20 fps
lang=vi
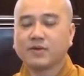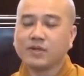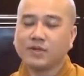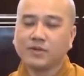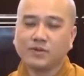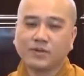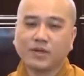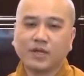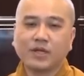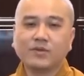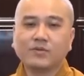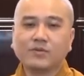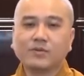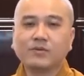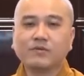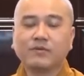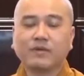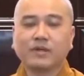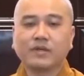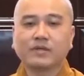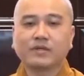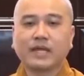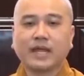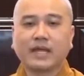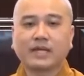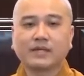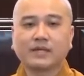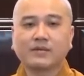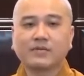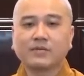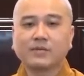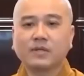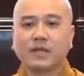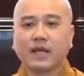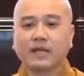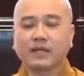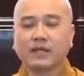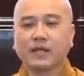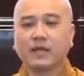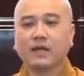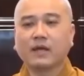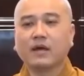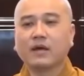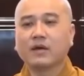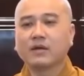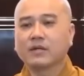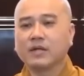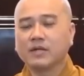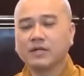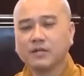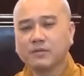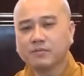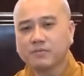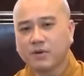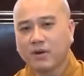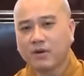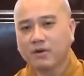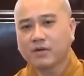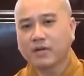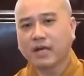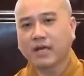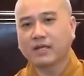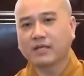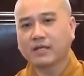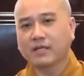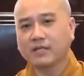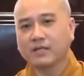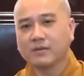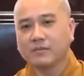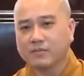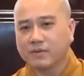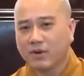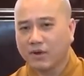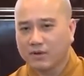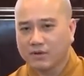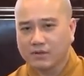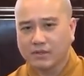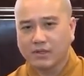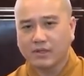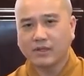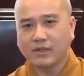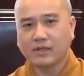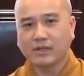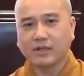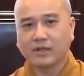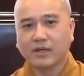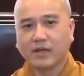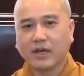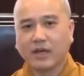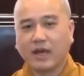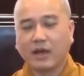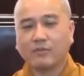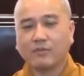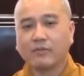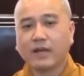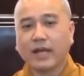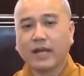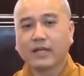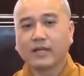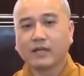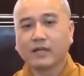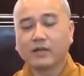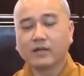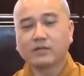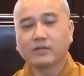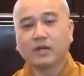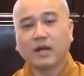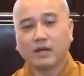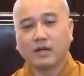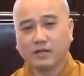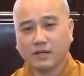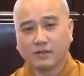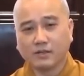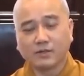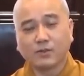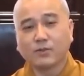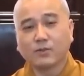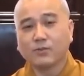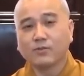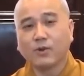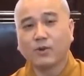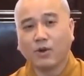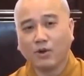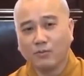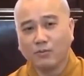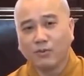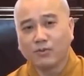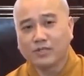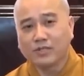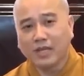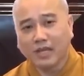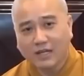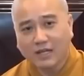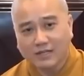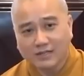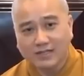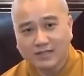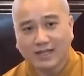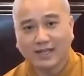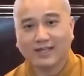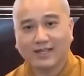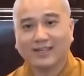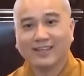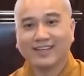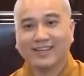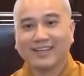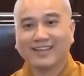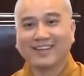Có nhiều khi quý vị chạy tới quý thầy, thầy ơi thầy giúp con cái này, thầy giúp con cái kia. Không lẽ thầy nói trời ơi tôi cũng khổ muốn chết nè.